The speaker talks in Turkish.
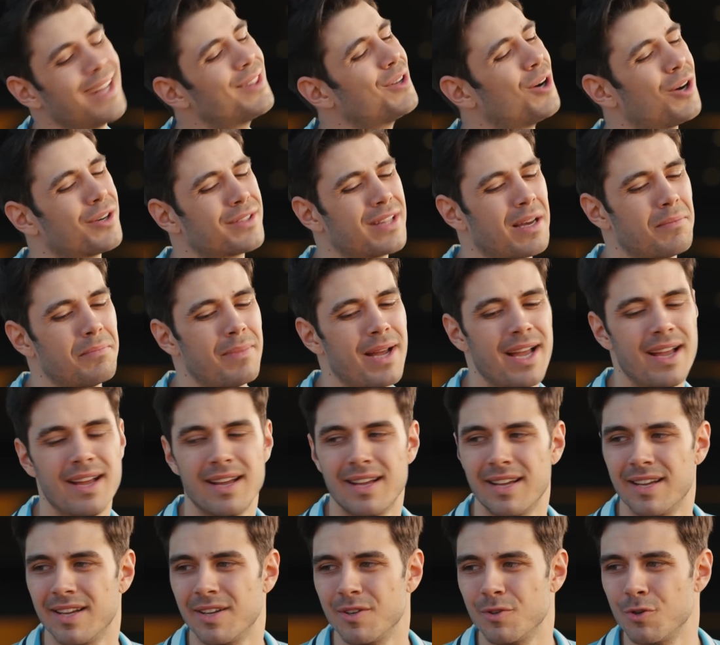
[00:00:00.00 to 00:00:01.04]
hadi oradan be.
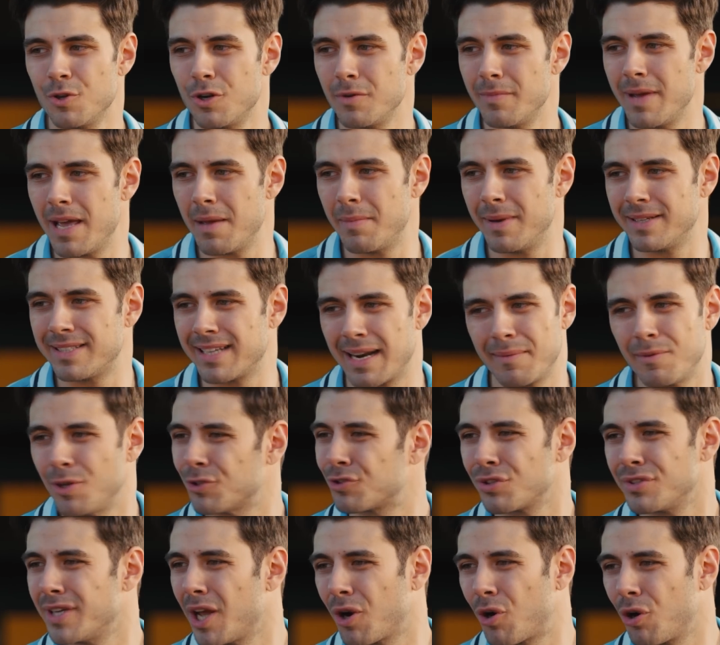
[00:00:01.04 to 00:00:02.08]
Yürümeyi
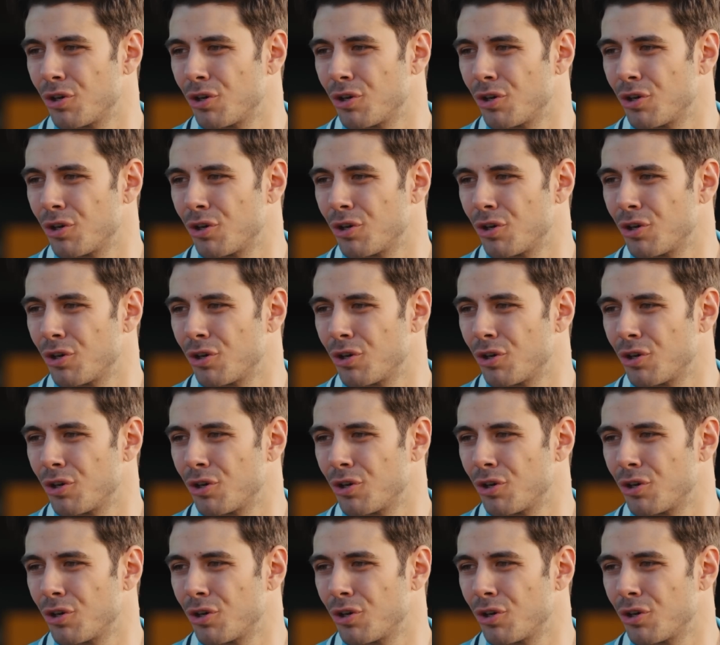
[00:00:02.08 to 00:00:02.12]
beceremiyorsun ne